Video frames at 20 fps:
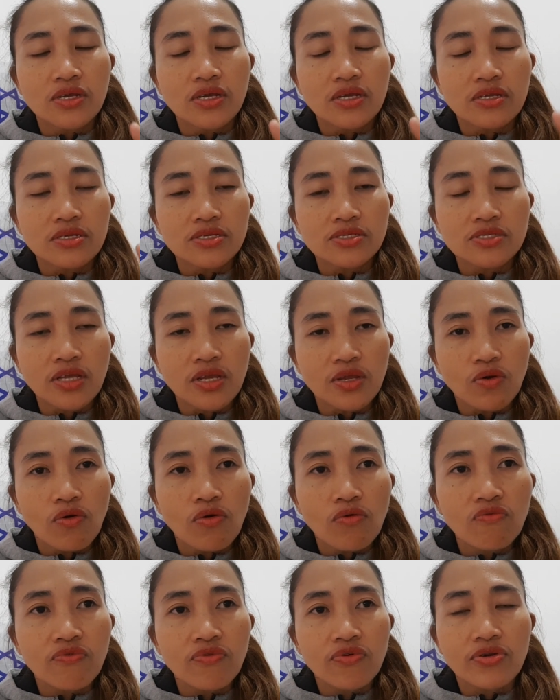eh, stay
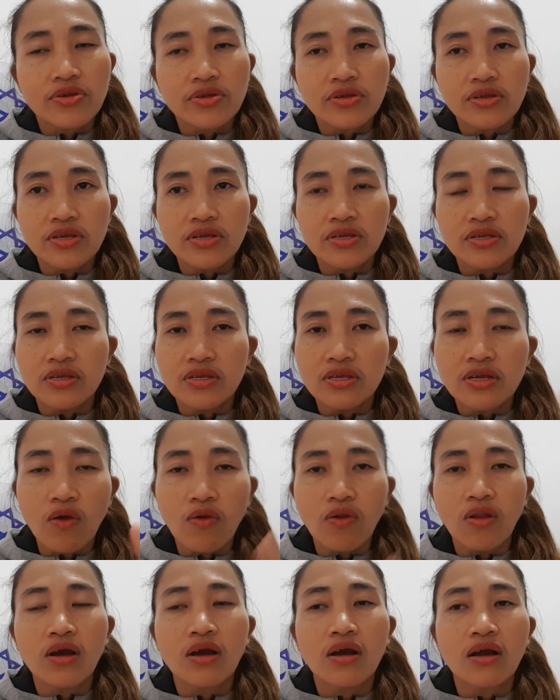over. Ikaw
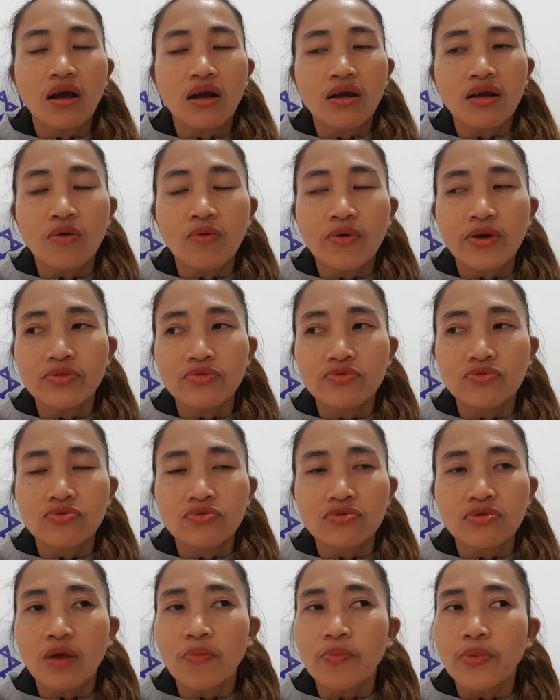lang ang gagawa
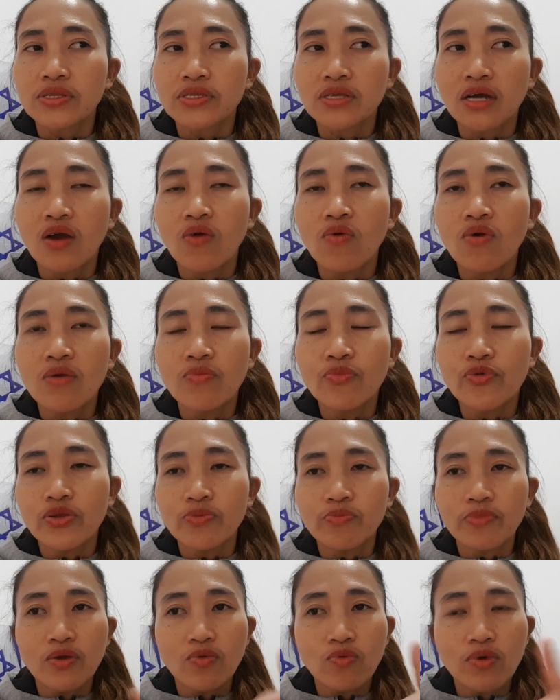nun. Kapag nagawa mo
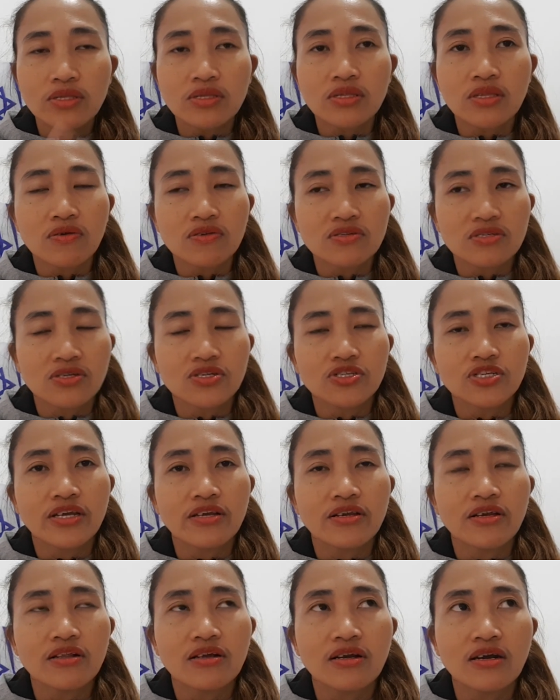yun, may 1,000
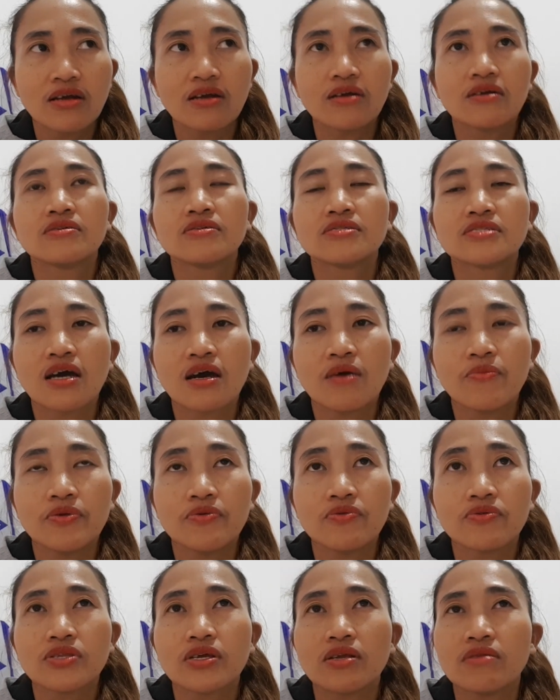shekel ka sa
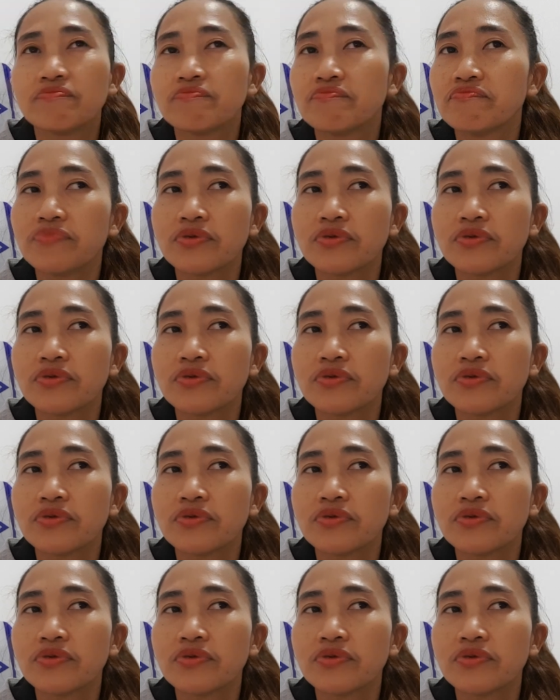aming hotel.